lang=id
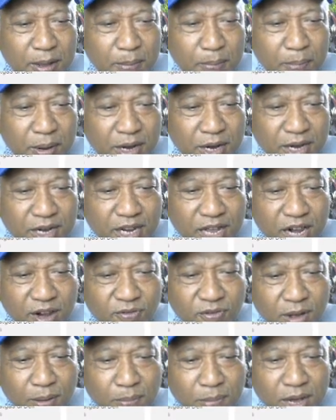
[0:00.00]
pada di
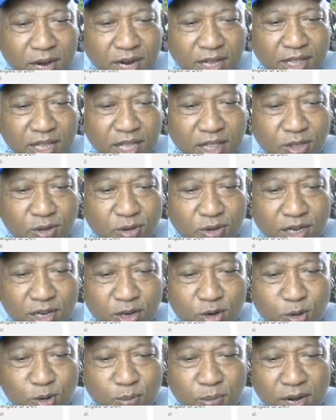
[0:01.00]
Alfamaret atau di
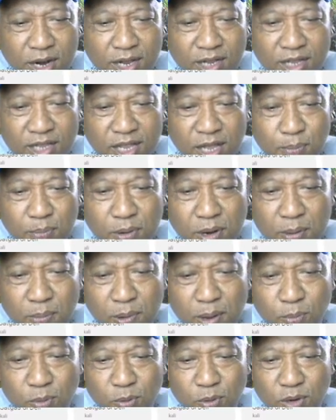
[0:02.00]
Indomaret ya
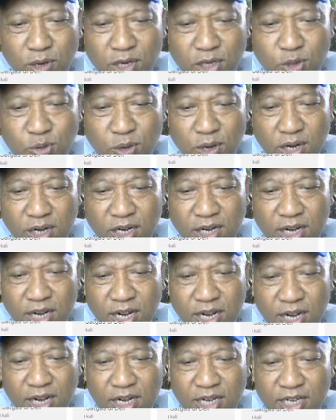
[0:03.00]
berapapun dijual
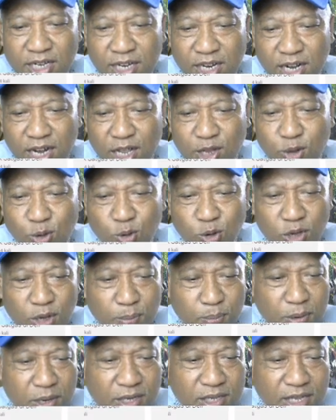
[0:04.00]
di rak
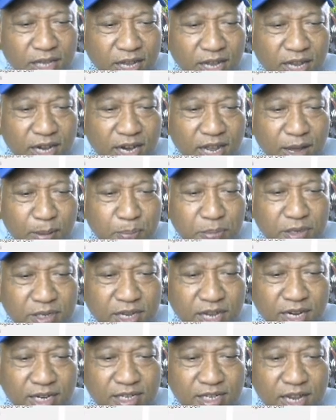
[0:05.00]
tokonya pasti akan
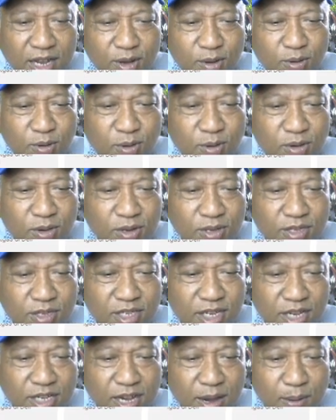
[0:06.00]
habiskan sanggung
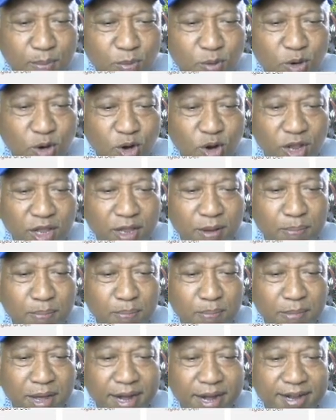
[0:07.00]
si sambung Roy
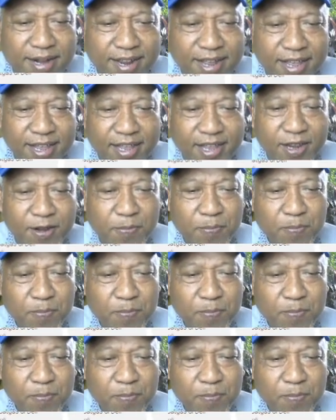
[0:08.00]
Mande.